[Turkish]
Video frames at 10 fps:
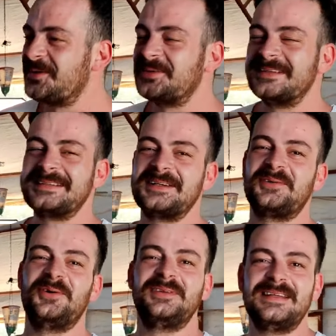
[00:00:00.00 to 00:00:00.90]
Google'a
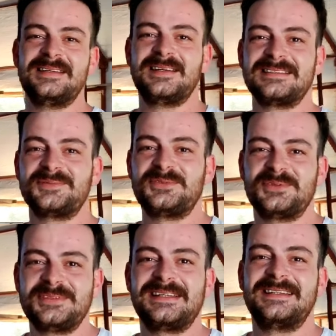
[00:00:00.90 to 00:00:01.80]
direkt koyun nedir yazdım.
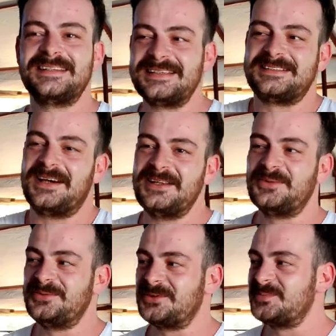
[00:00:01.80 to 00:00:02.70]
Çünkü hiç, hani, hiç
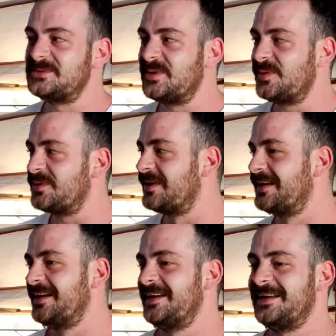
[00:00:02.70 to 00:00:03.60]
aile kültürümüzde yok.
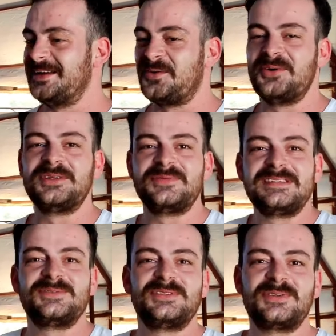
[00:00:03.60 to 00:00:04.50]
Aynen. Koyunun
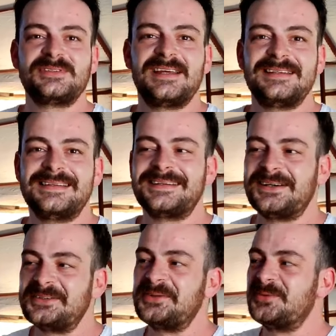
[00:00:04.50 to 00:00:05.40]
fizyolojik özellikleri,
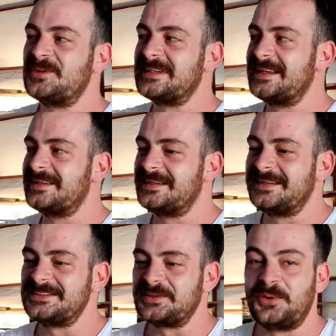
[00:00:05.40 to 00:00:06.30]
anatomik
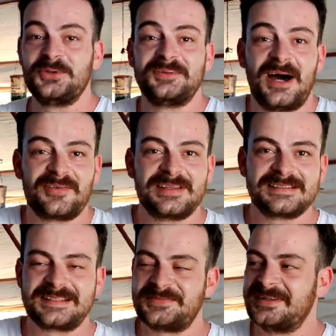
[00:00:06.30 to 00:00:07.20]
özellikleri, işte koyunun
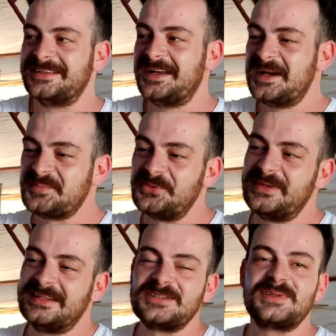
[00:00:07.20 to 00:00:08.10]
davranışları falan.
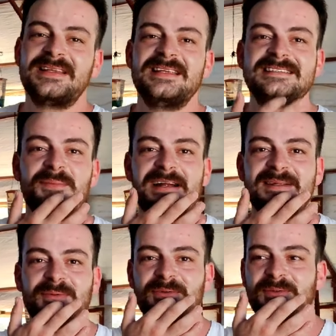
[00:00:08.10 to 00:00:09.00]
Bununla ilgili sürekli
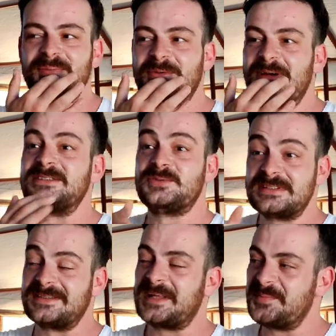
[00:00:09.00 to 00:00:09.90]
incelemelerde bulundum. Üniversite
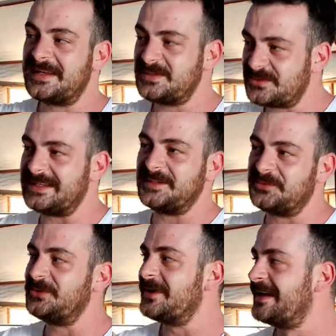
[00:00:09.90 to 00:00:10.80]
3. sınıftan beri sürekli
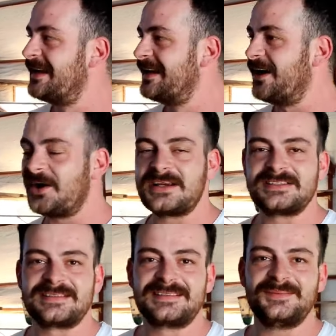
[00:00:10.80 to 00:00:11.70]
bunu
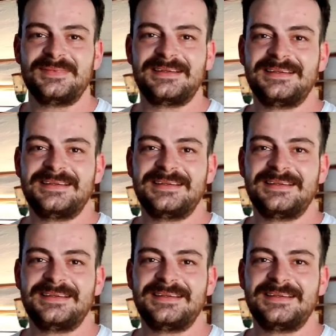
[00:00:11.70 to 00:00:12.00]
araştırdım.